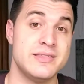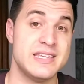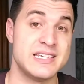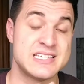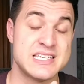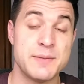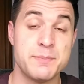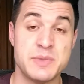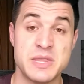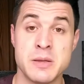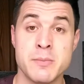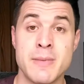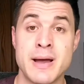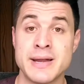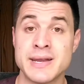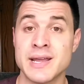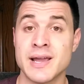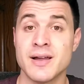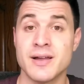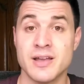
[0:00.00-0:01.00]
de
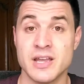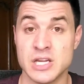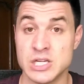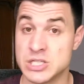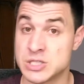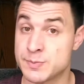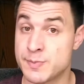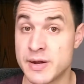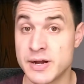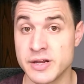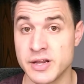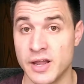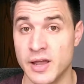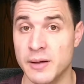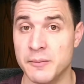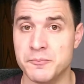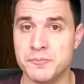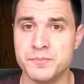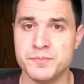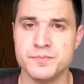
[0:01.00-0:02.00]
Septimania e
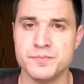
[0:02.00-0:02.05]
Hispania.